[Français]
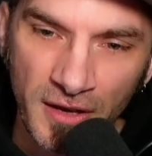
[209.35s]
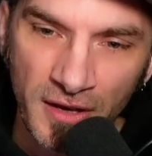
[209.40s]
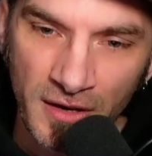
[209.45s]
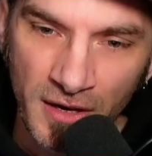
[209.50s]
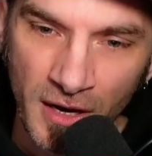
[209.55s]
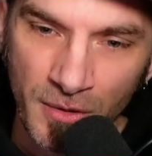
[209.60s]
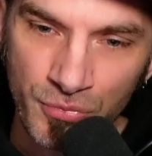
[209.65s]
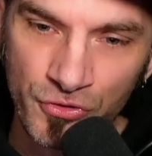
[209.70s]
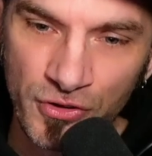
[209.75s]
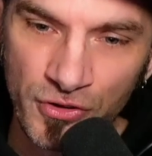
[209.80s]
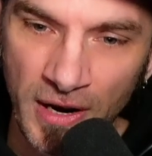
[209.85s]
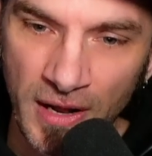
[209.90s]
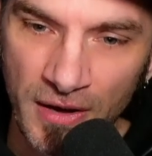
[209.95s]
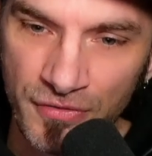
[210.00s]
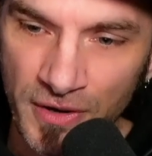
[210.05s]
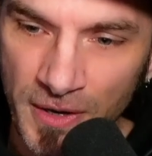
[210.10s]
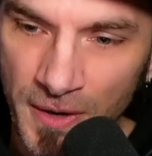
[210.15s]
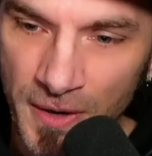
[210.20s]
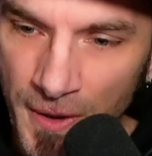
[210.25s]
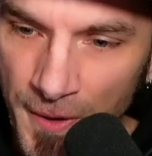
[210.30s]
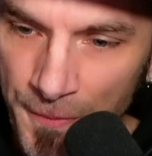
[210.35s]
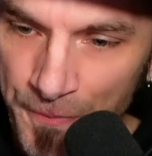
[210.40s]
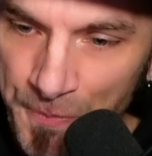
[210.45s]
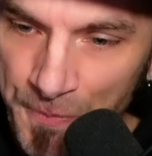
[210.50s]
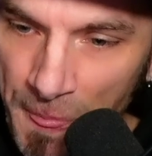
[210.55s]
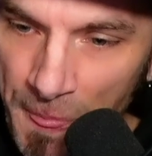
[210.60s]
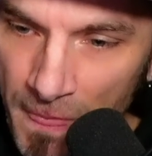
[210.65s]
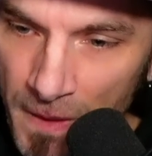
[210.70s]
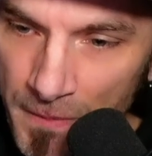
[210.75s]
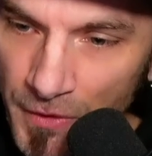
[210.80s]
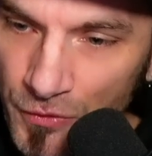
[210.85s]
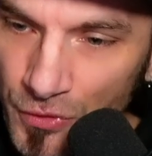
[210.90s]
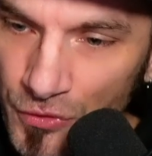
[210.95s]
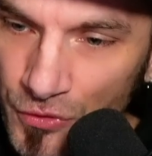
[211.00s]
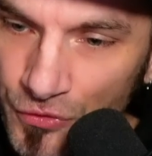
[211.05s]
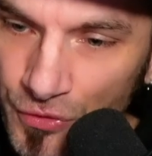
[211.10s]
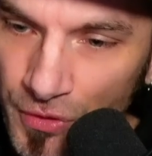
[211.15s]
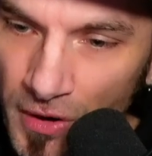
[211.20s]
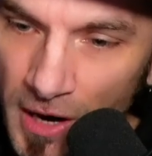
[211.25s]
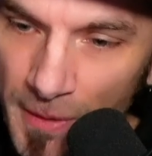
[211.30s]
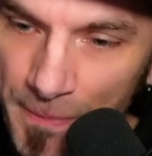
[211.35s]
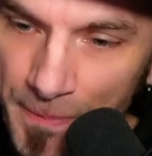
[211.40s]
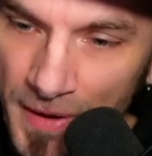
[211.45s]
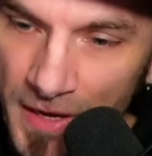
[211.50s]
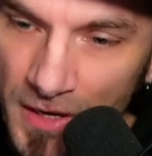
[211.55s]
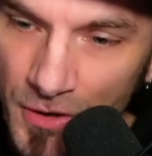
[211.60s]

avec la bouche à la fin. Parce que je rappelle